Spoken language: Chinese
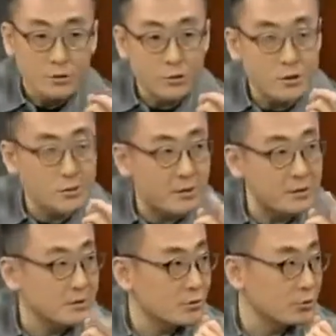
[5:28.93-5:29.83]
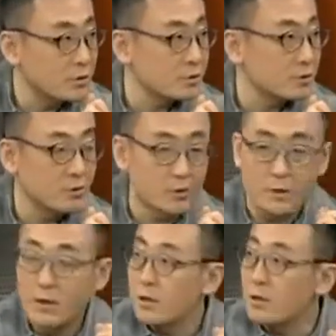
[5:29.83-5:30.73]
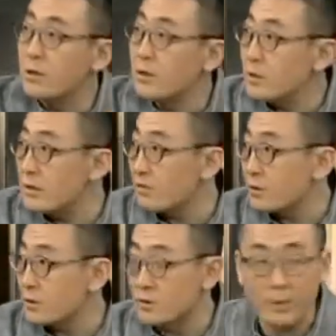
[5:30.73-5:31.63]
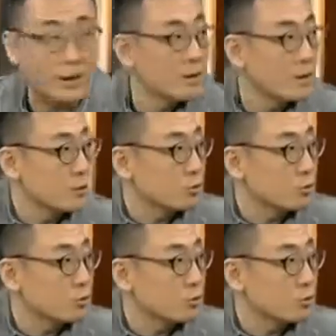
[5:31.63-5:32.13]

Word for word: 最近北京的水质有个可疑的地方是什么？